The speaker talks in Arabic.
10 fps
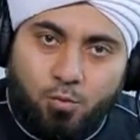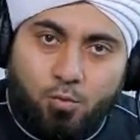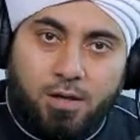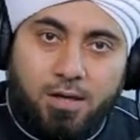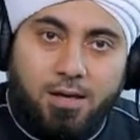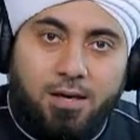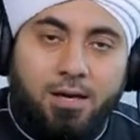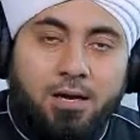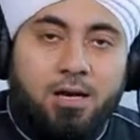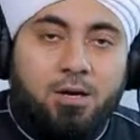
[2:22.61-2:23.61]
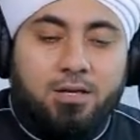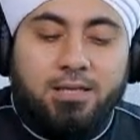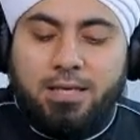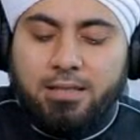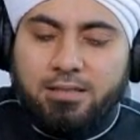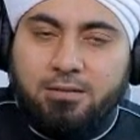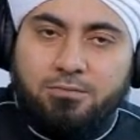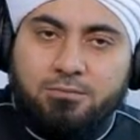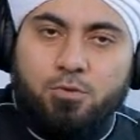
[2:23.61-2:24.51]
ويعني